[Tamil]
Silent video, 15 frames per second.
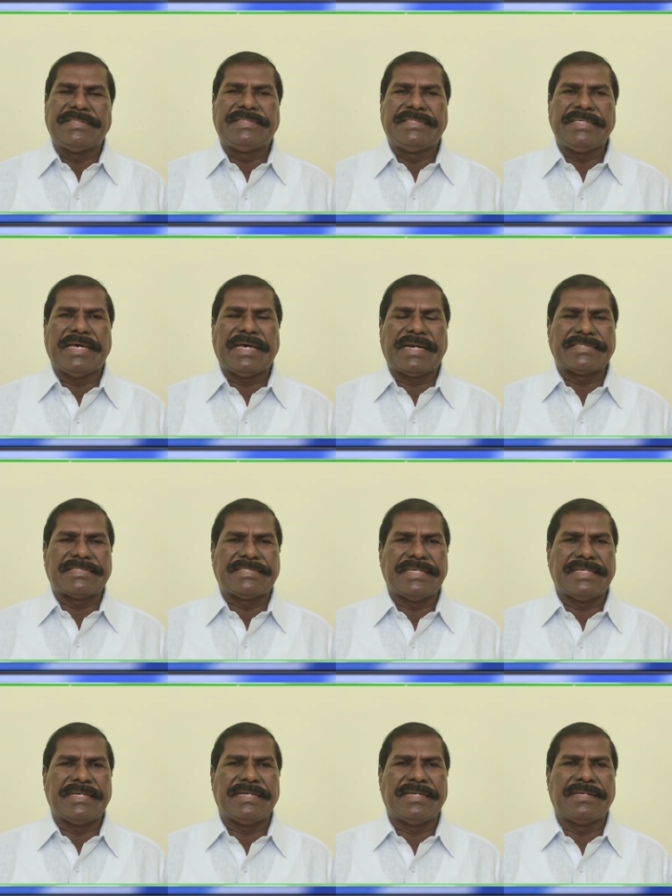மத்திய
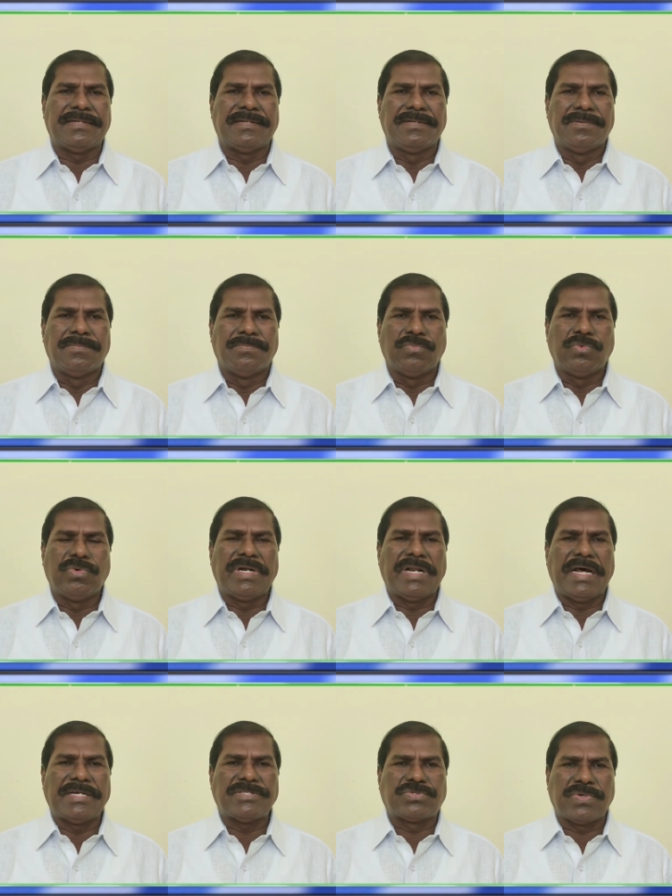அரசின்
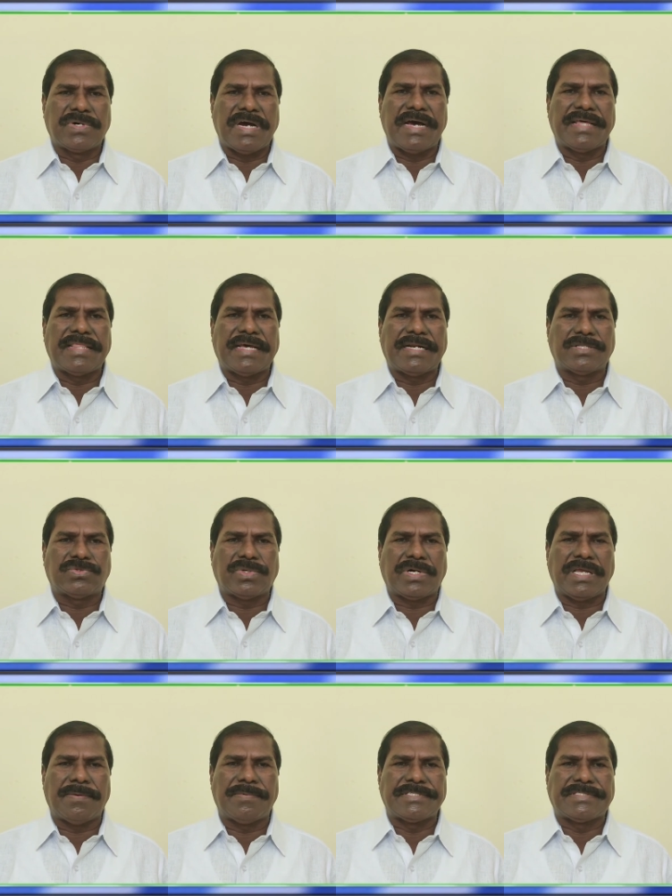முன்னாள்
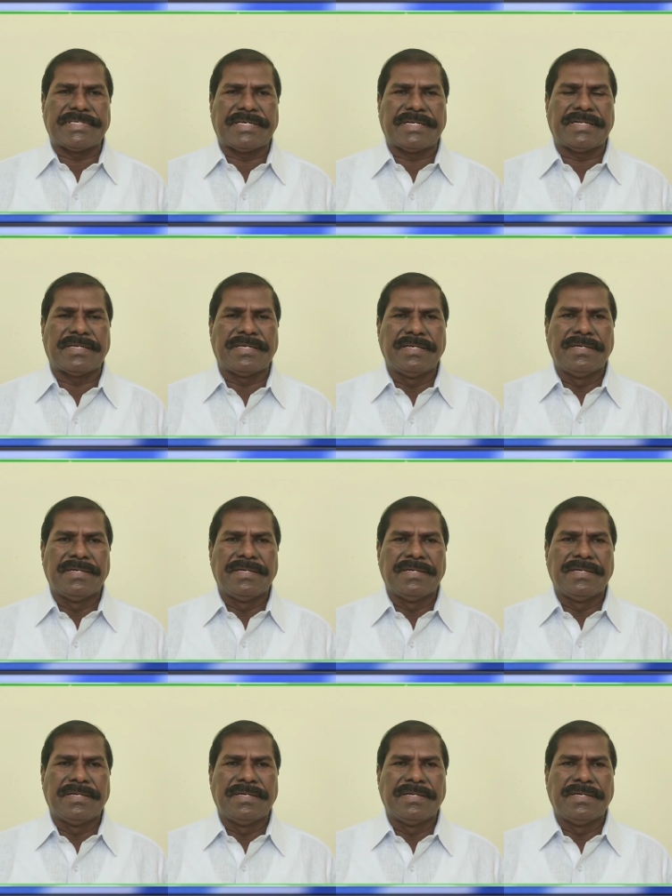சுகாதாரத்துறை அமைச்சர்